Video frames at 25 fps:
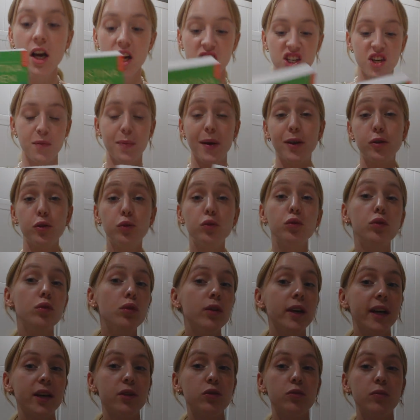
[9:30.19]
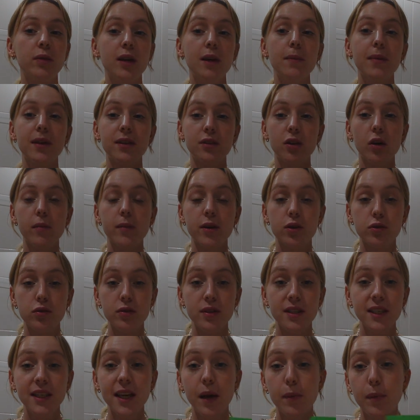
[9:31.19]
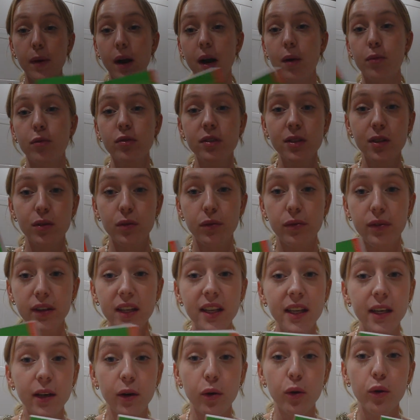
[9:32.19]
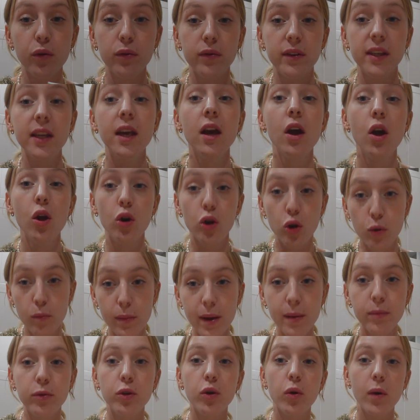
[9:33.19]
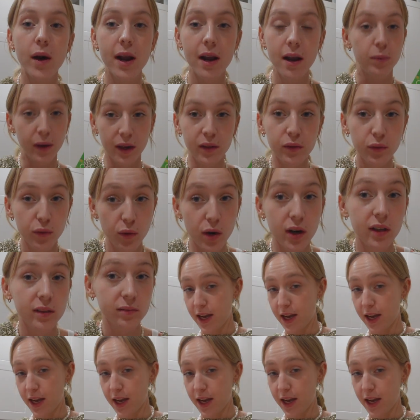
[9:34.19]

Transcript: J'ai pas du tout lu le résumé. Ma soeur m'a juste dit qu'apparemment, c'est une fille qui revit le même Noël plein de fois.